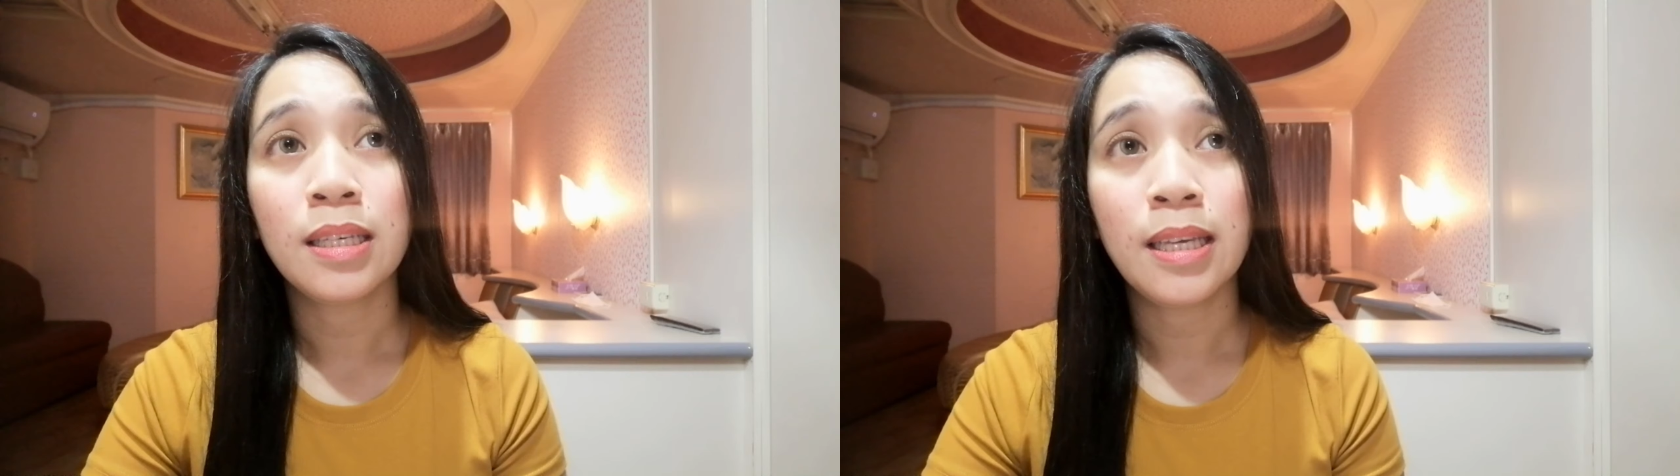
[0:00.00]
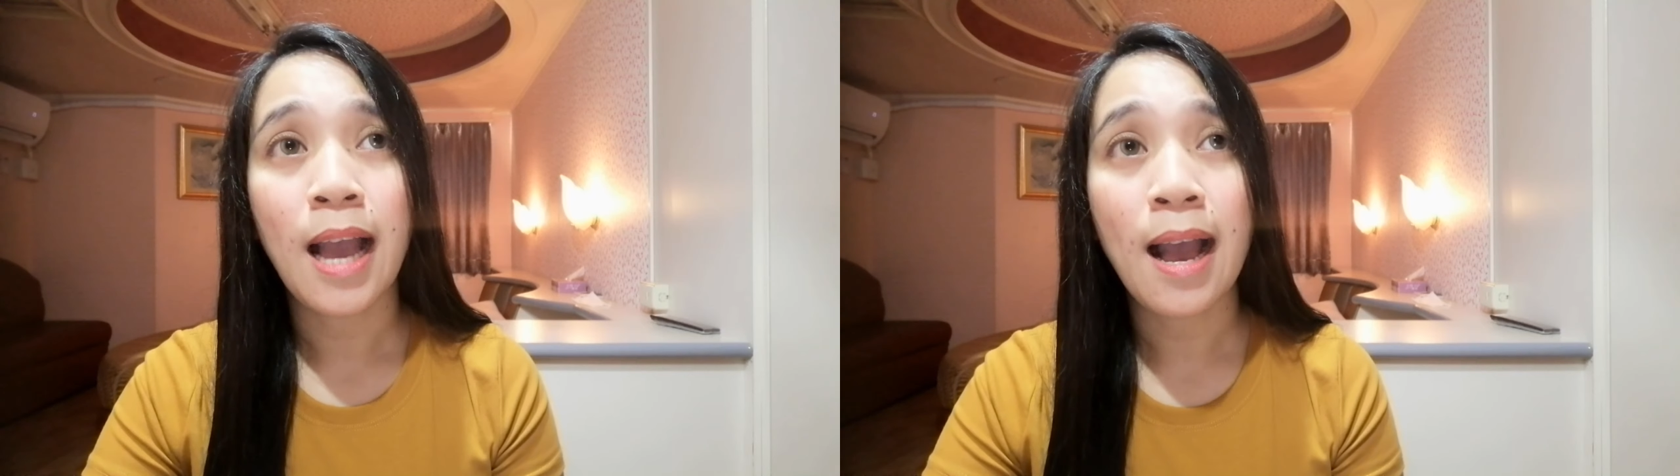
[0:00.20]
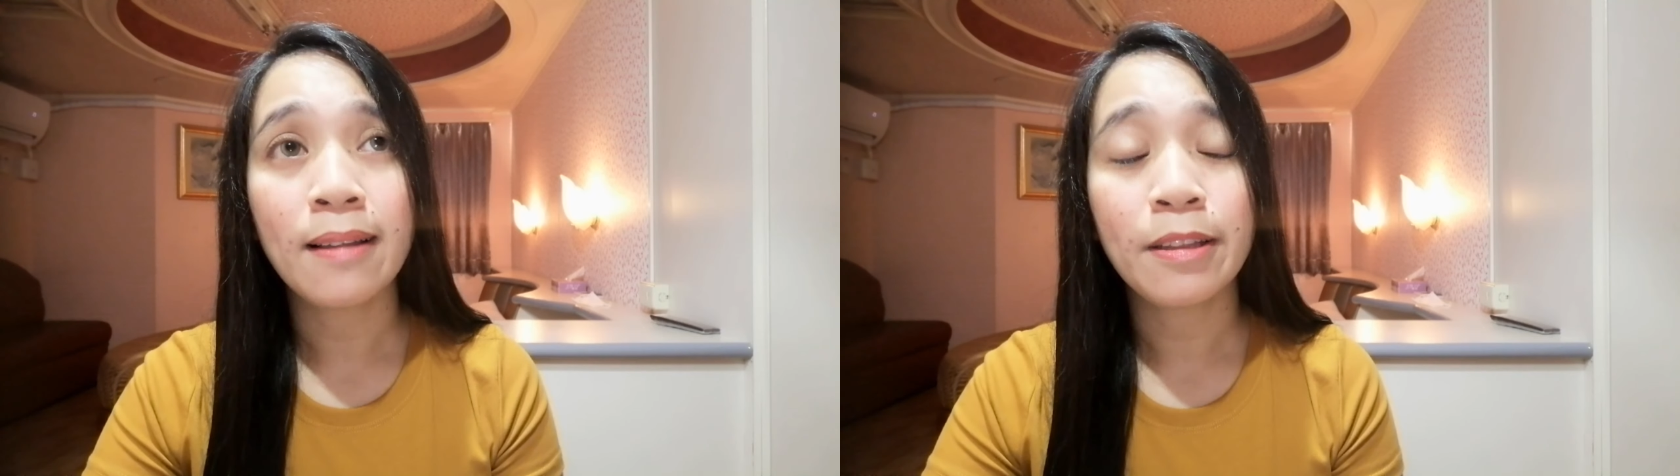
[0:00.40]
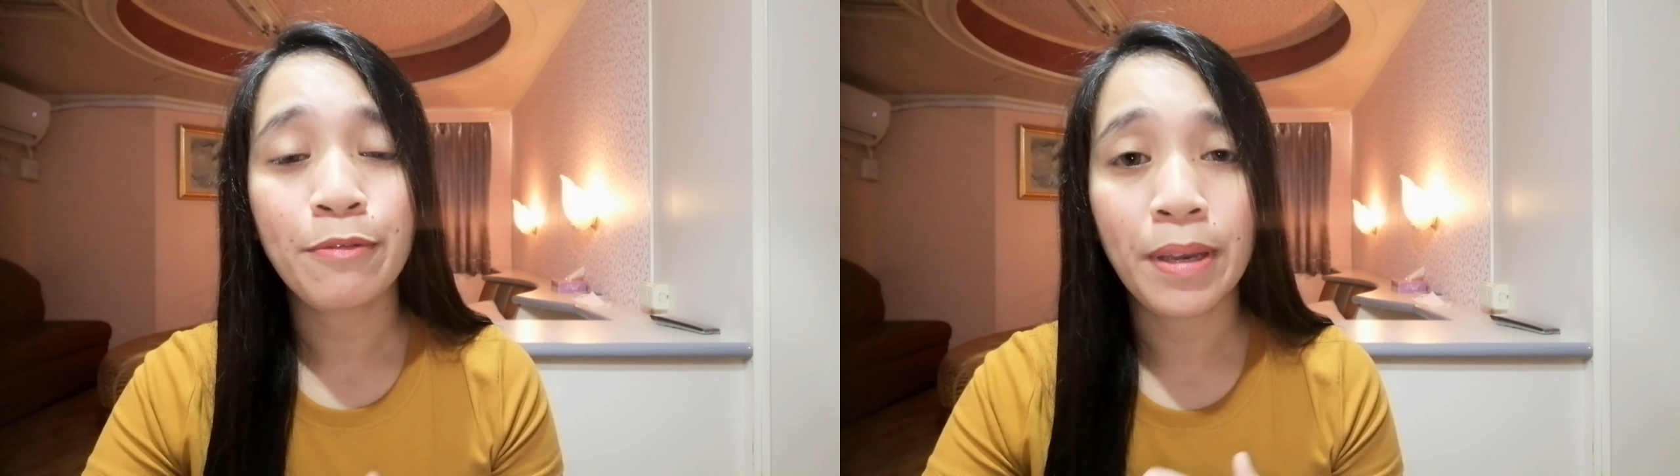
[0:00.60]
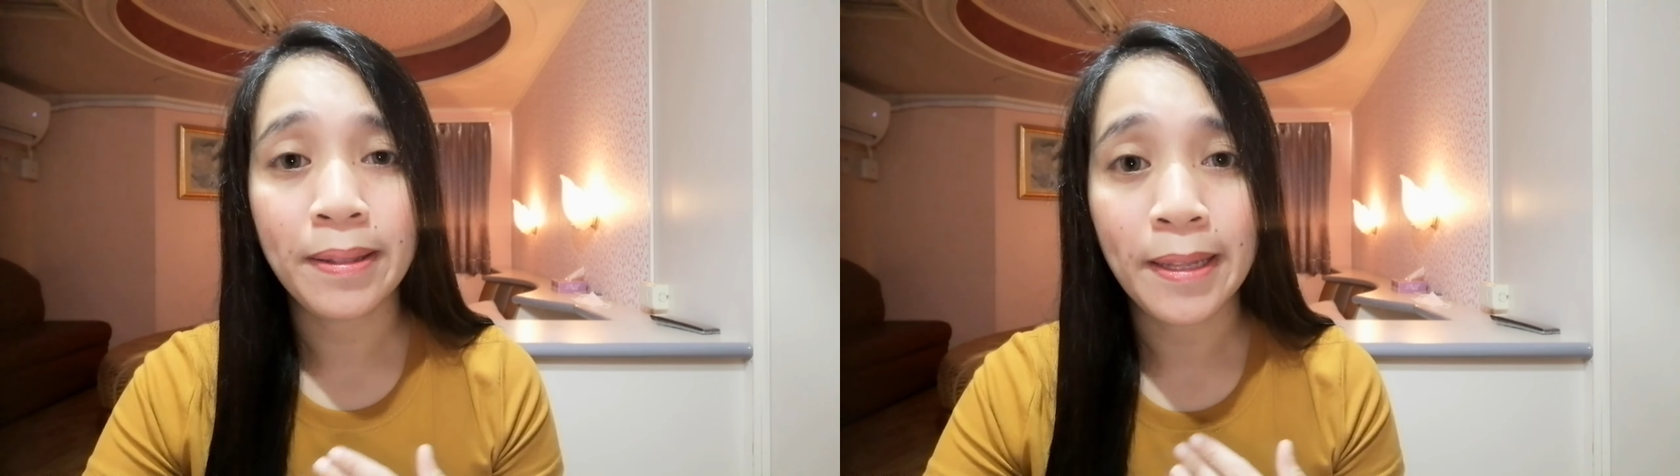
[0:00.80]

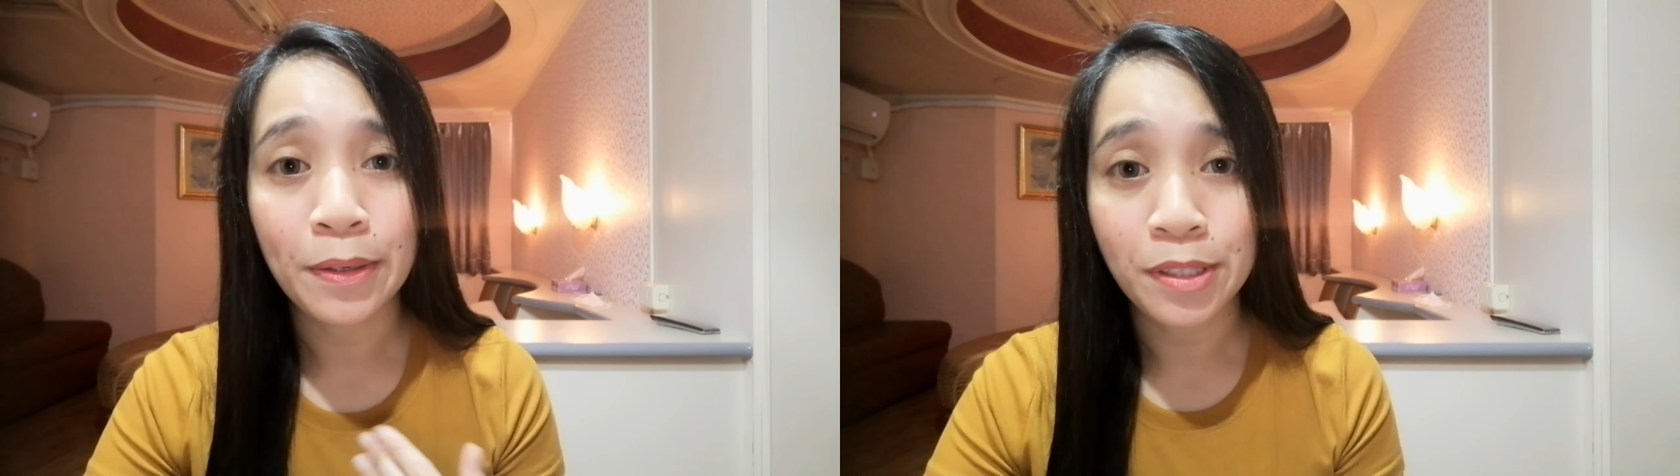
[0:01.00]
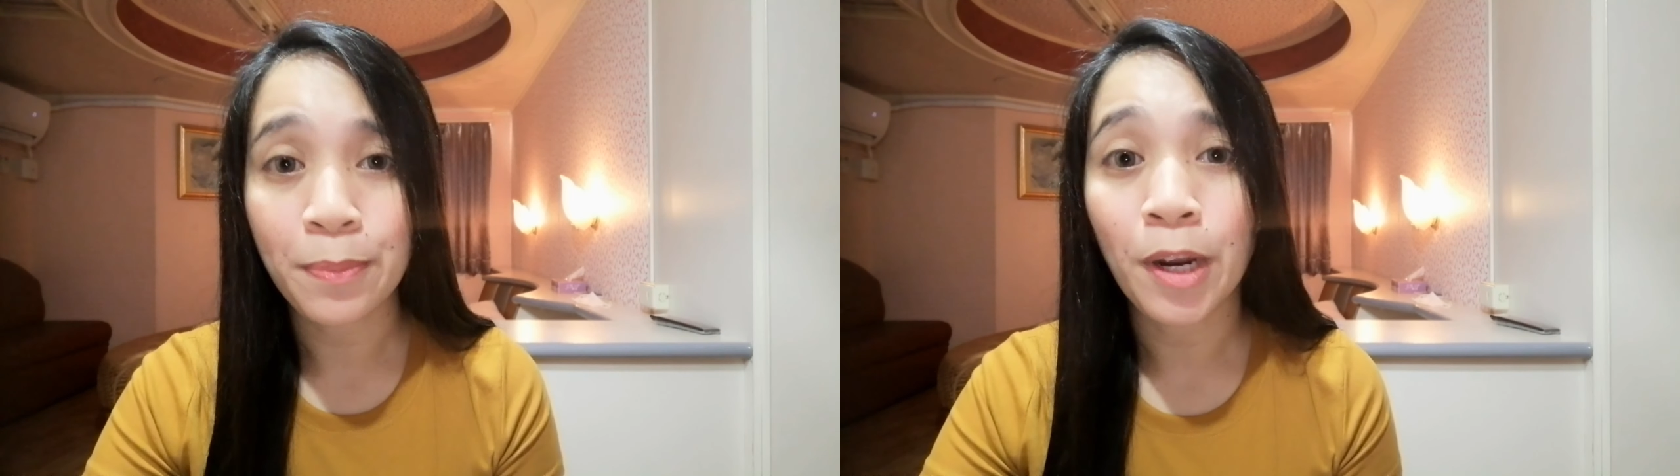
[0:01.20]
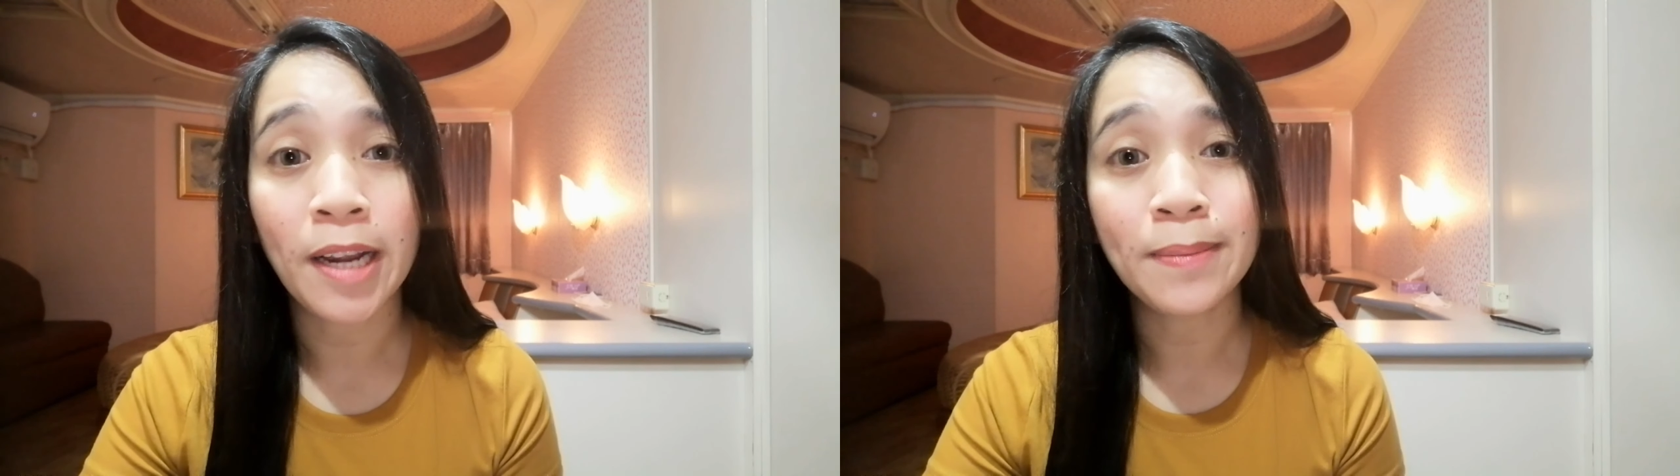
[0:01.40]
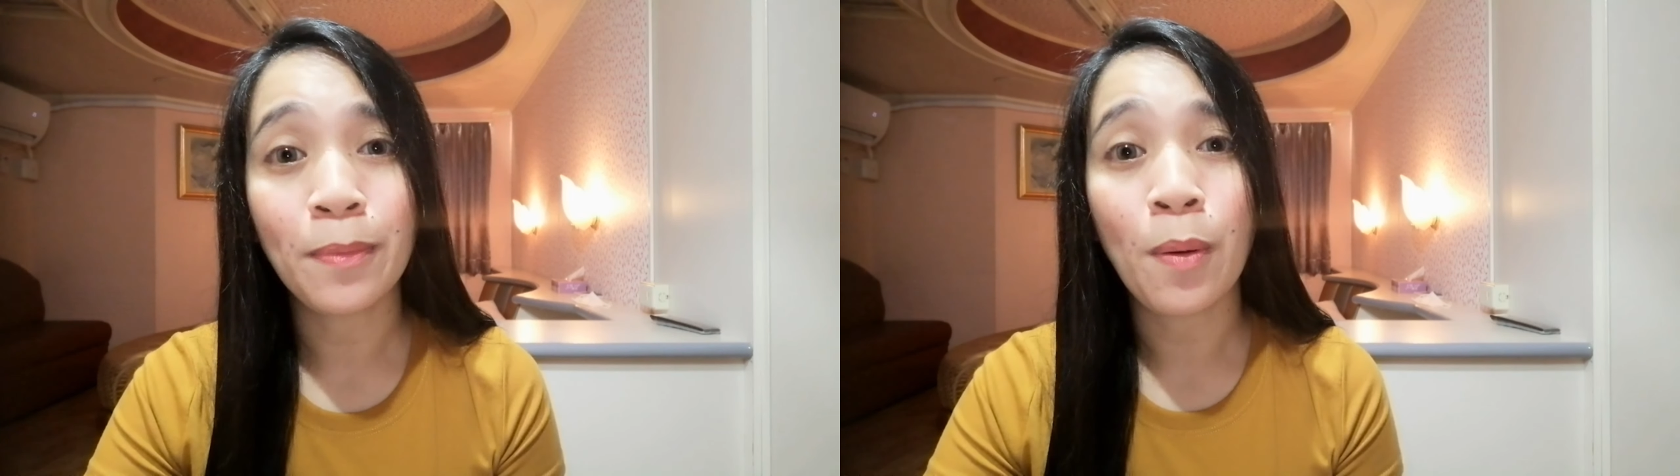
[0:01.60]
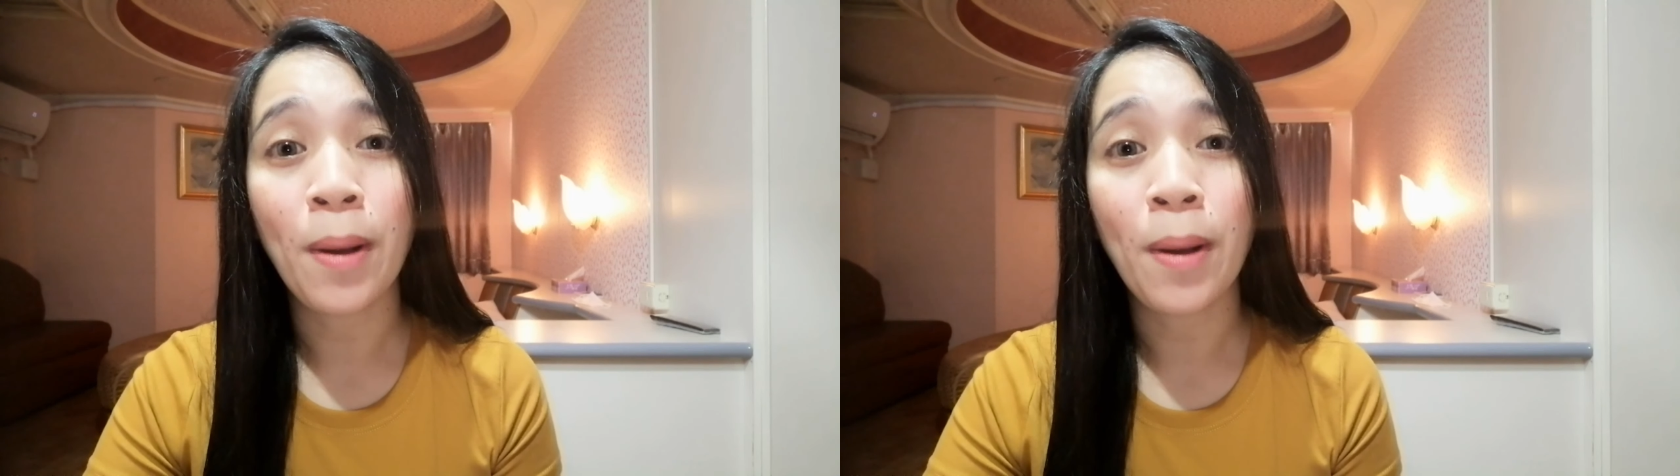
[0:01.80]
i-activate na yung SIM card mo,